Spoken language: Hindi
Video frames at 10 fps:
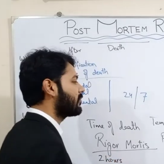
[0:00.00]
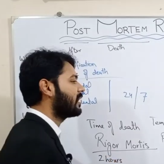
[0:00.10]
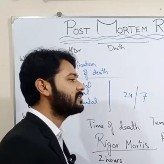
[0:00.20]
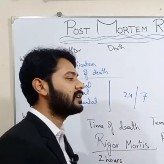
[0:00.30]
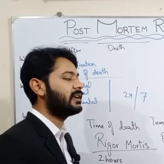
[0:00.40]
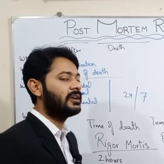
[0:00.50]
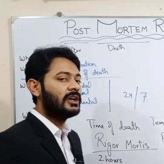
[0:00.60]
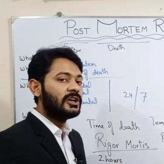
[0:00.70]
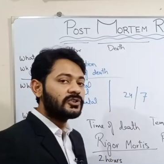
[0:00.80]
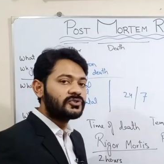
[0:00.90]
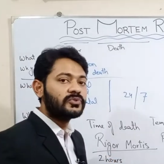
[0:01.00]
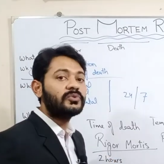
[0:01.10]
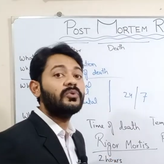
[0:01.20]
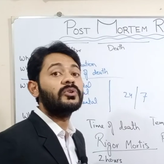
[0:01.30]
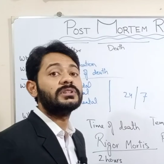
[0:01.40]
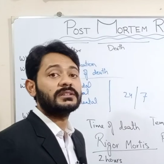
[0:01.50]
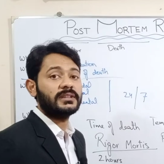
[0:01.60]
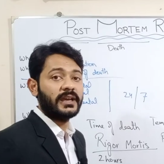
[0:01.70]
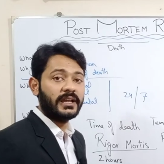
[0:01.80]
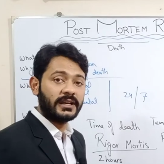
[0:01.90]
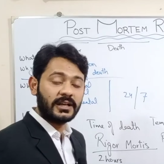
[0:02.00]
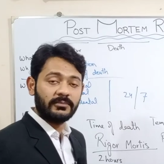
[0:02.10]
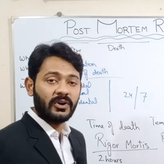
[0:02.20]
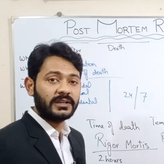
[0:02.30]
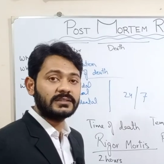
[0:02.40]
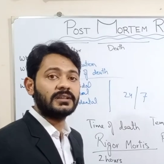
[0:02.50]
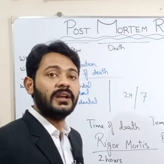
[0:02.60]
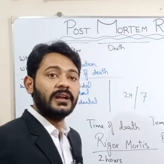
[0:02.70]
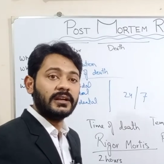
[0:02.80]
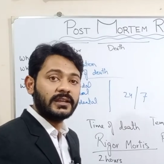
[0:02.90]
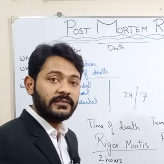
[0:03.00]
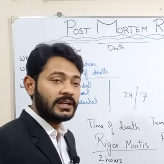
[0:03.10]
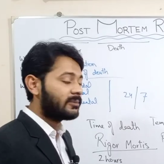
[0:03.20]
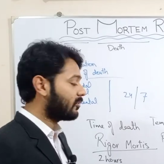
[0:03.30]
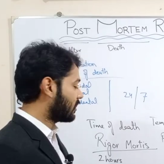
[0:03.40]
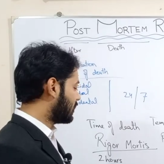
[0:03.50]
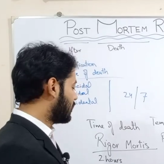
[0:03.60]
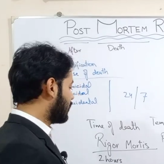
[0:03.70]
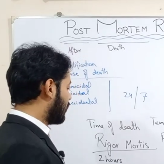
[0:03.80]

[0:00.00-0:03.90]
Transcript: के बाद ये शुरू हो जाता है रिगर मार्टिस डिवेलप होना